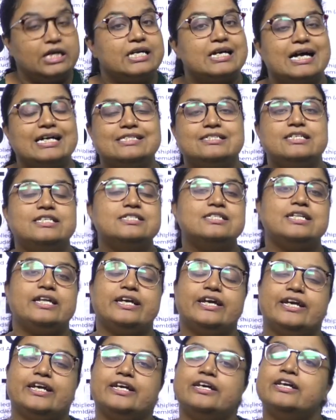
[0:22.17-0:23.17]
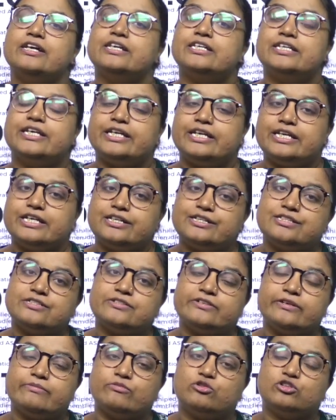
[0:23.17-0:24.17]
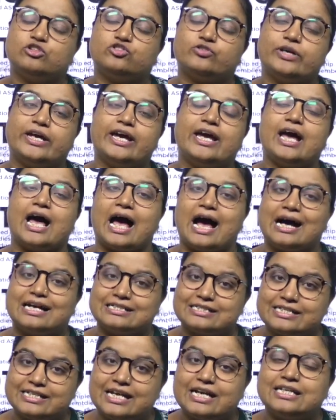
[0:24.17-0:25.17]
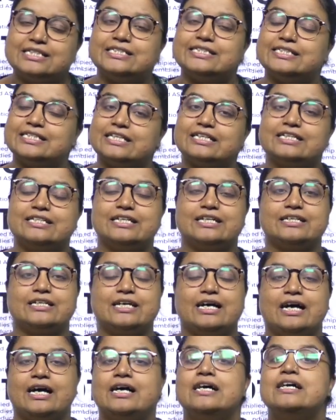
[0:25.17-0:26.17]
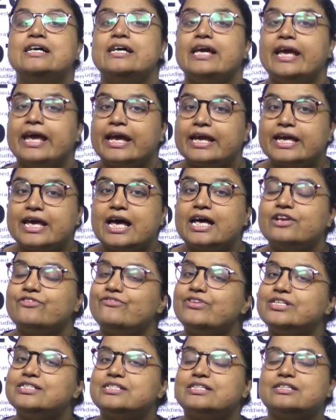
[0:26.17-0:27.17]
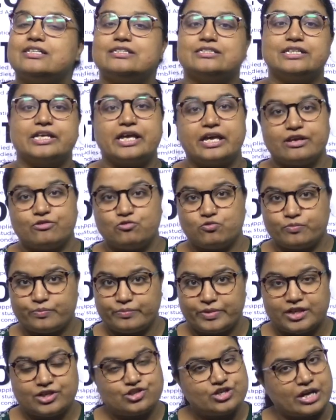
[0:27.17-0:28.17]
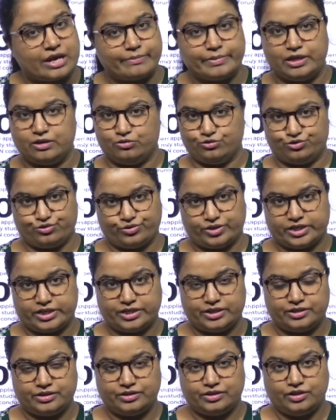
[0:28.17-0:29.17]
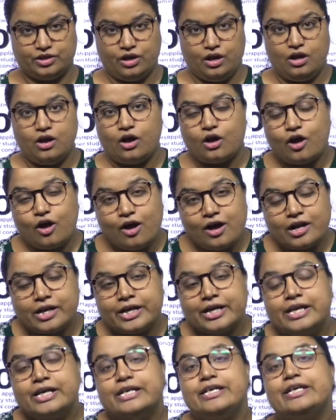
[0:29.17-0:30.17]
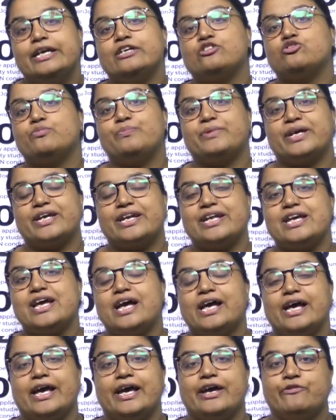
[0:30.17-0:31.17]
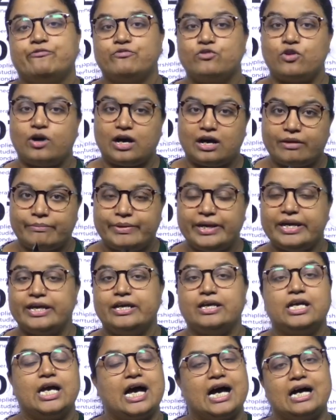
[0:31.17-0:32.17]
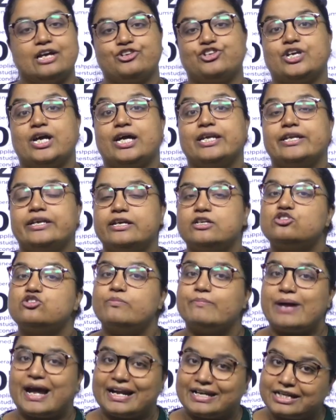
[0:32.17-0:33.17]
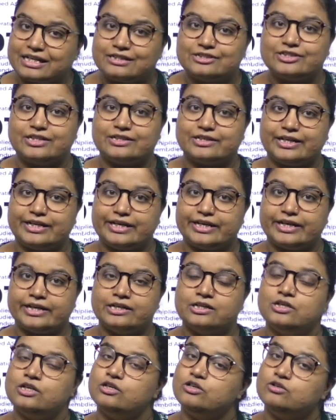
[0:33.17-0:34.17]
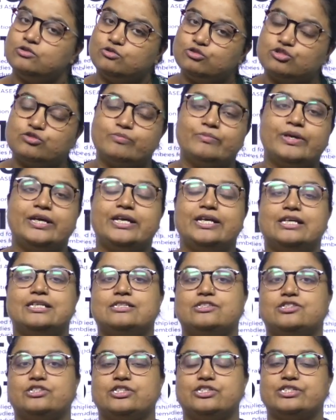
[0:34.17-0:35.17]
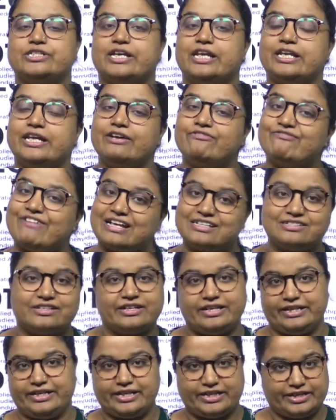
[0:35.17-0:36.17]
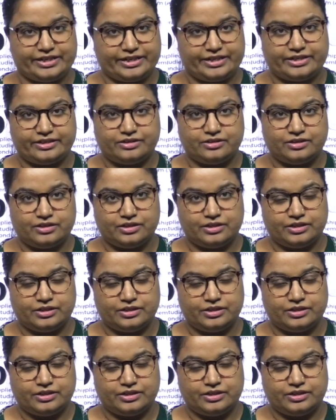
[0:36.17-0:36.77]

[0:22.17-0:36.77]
खास इसलिए कि ईस्ट तिमोर जो है आसियान संगठन का ग्यारहवें सदस्य के रूप में शामिल हो चुका है और ये जो प्रक्रिया है वो अभी आसियान की जो बैठक चल रही है उसमें इस चीज़ के लिए फैसला लिया गया है